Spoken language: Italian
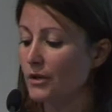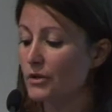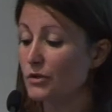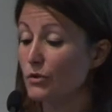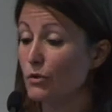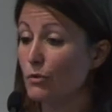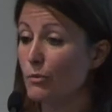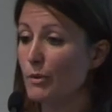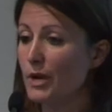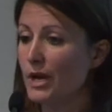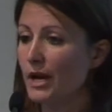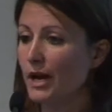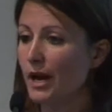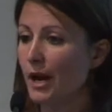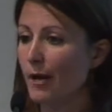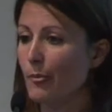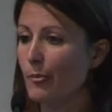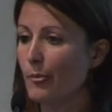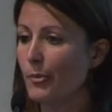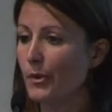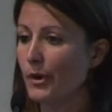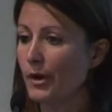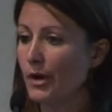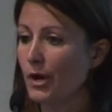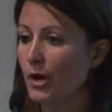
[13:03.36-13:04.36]
sul
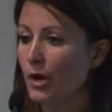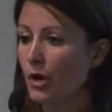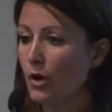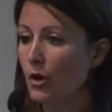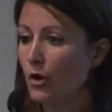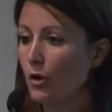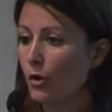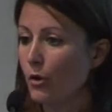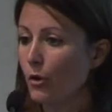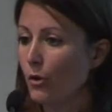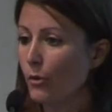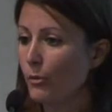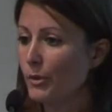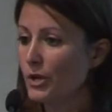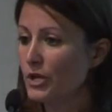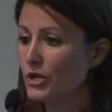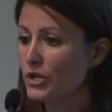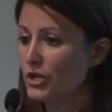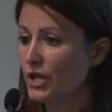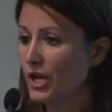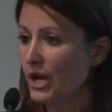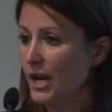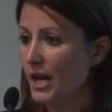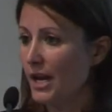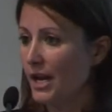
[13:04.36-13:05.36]
backup,
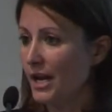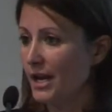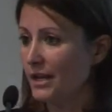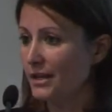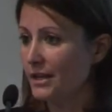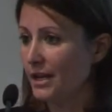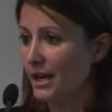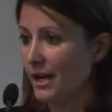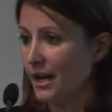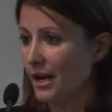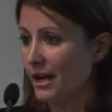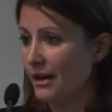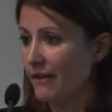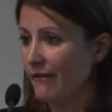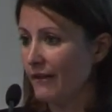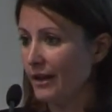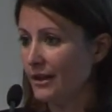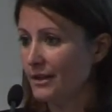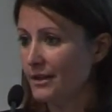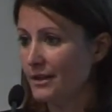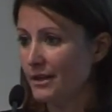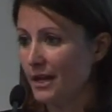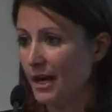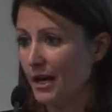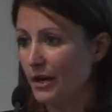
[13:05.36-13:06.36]
comincerei a trarne
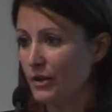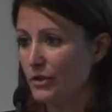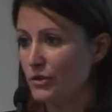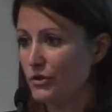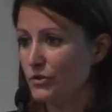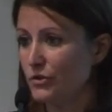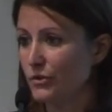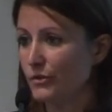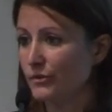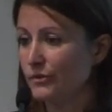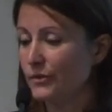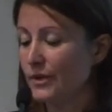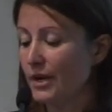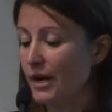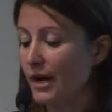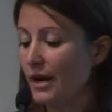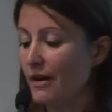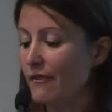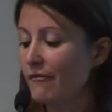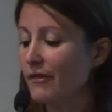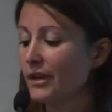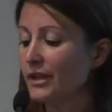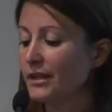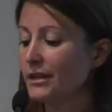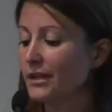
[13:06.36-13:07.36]
vantaggio.
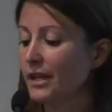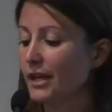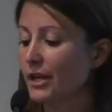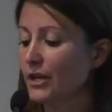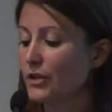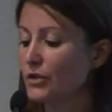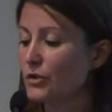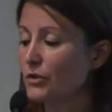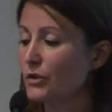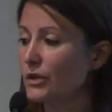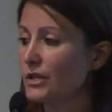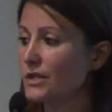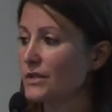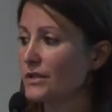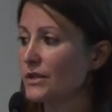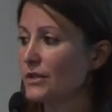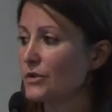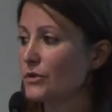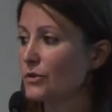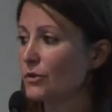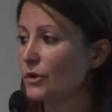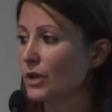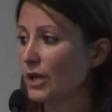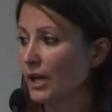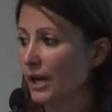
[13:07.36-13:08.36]
Trarne vantaggio nel
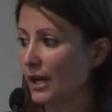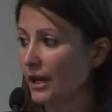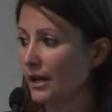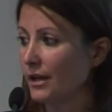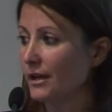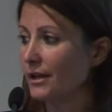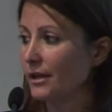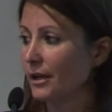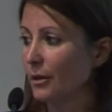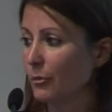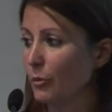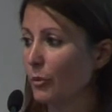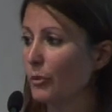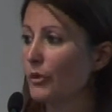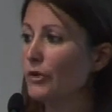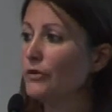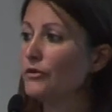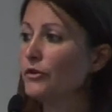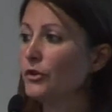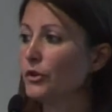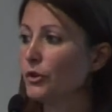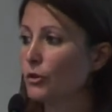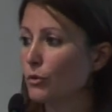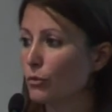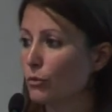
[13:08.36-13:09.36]
senso che nel
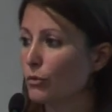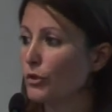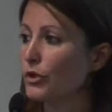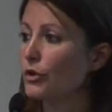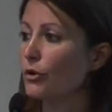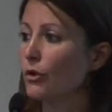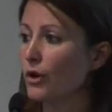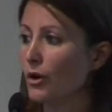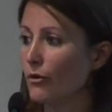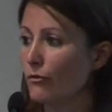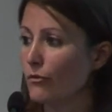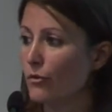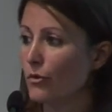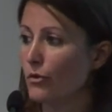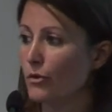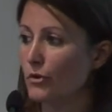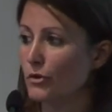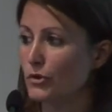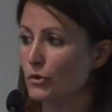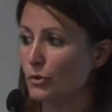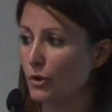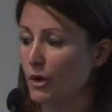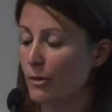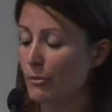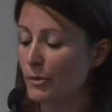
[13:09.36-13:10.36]
momento in cui io lavoro
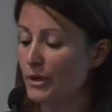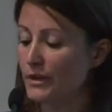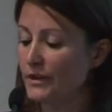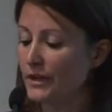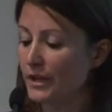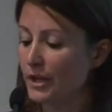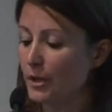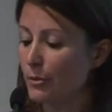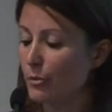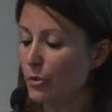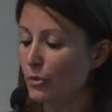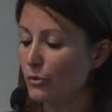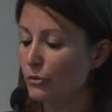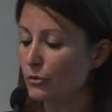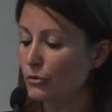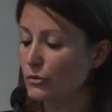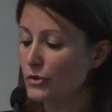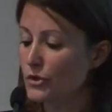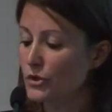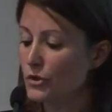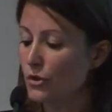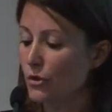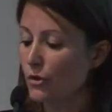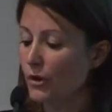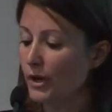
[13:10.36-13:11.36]
sull'ambiente di
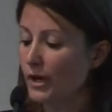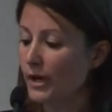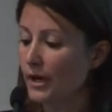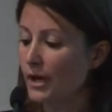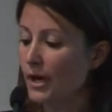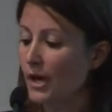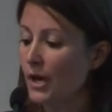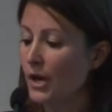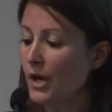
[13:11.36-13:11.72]
produzione